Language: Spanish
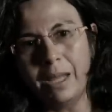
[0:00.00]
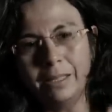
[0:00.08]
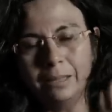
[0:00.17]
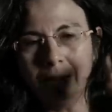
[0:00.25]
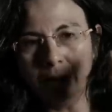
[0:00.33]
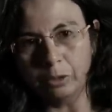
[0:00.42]

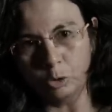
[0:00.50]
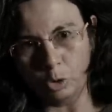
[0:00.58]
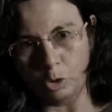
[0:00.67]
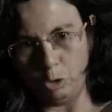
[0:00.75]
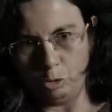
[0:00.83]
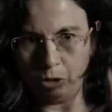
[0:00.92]
de
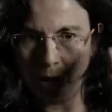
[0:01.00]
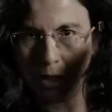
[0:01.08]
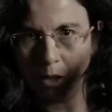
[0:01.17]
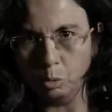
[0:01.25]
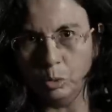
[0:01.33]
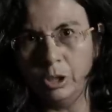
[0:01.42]
territorios
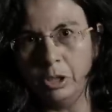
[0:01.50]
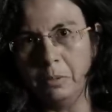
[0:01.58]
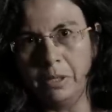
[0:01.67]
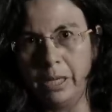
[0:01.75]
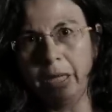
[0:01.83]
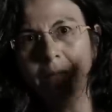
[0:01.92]

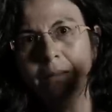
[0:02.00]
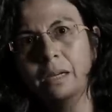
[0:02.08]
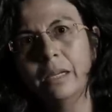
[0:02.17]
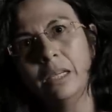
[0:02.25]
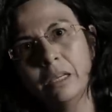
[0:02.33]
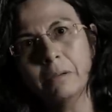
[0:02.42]
irreductibles e
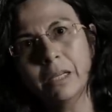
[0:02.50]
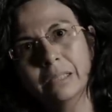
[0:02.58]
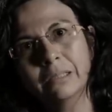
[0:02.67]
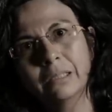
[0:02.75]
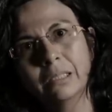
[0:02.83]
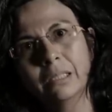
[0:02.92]

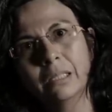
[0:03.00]
intangibles